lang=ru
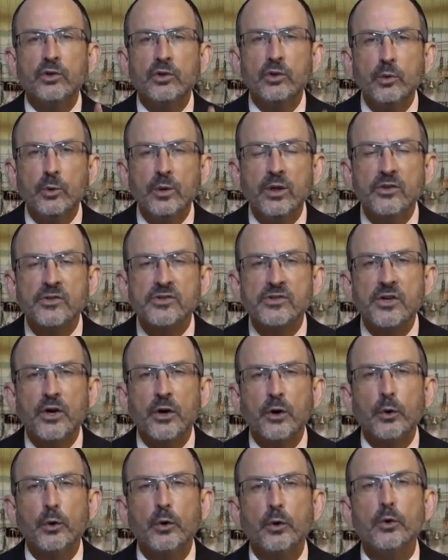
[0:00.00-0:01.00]
они это
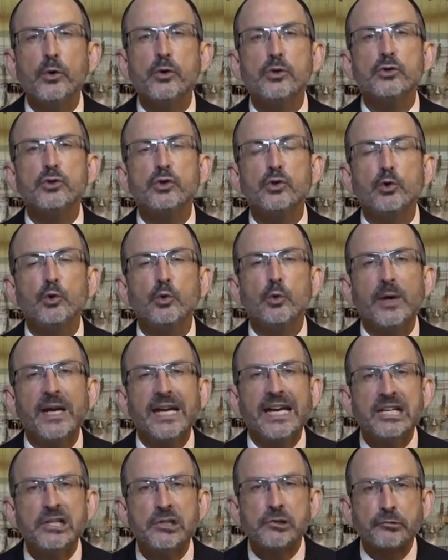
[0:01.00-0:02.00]
сделали, чтобы
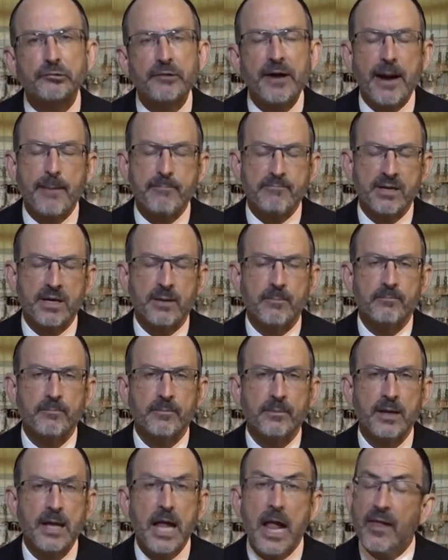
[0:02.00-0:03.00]
уловить его.
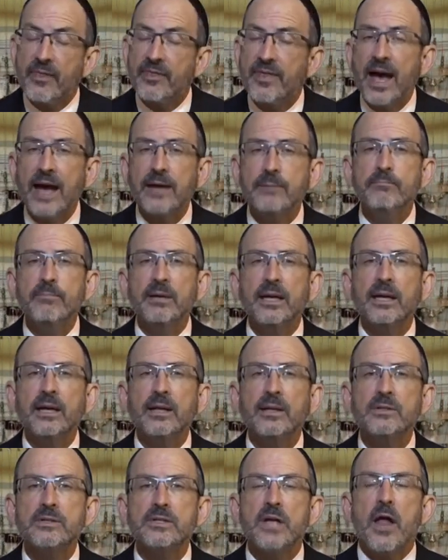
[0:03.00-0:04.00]
То
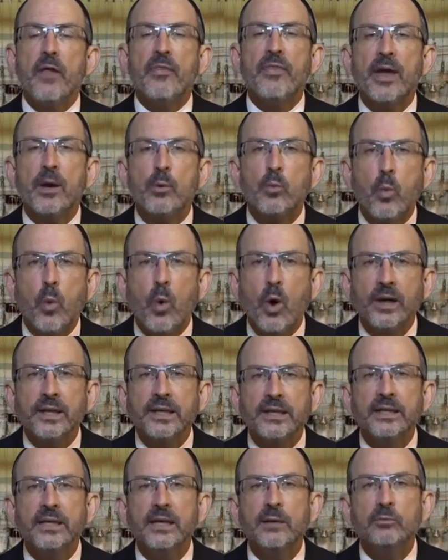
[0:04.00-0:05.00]
есть они хотели,
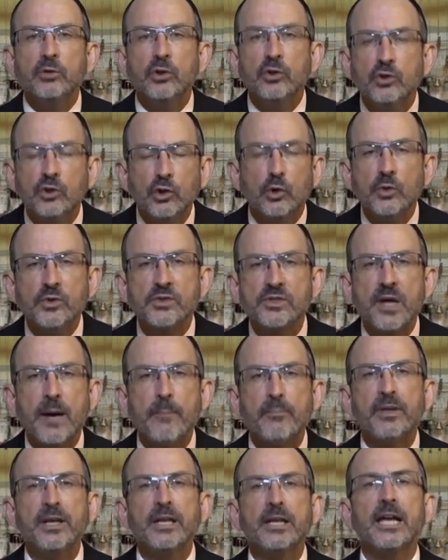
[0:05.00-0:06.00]
чтобы он
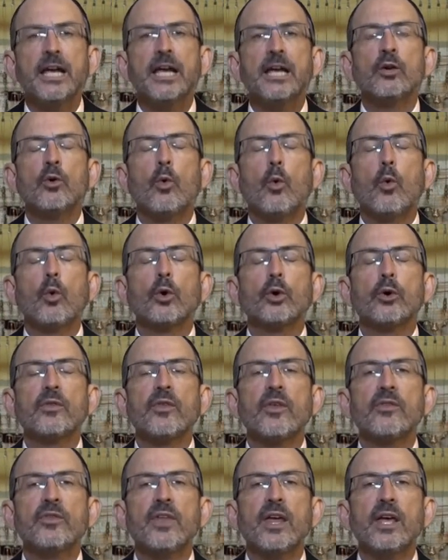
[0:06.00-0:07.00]
сделал нечто,
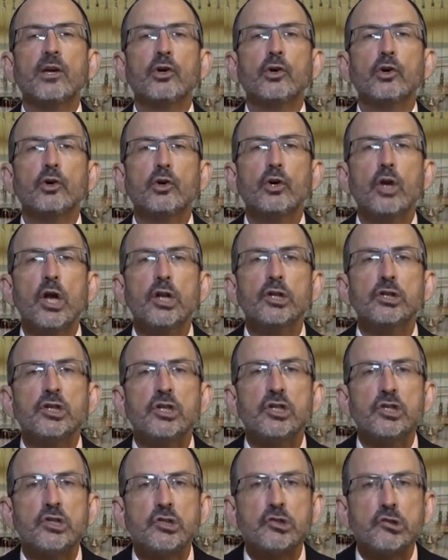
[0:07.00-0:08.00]

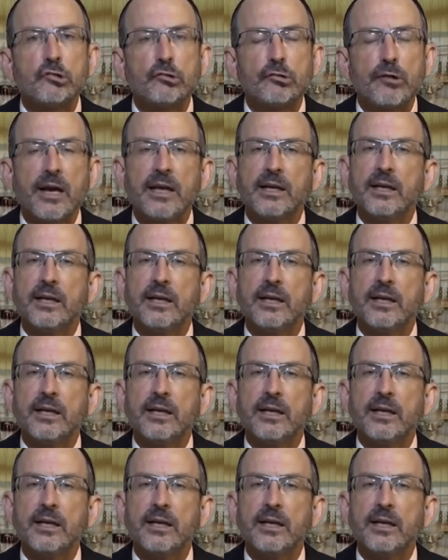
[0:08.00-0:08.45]
дискредитирующее его.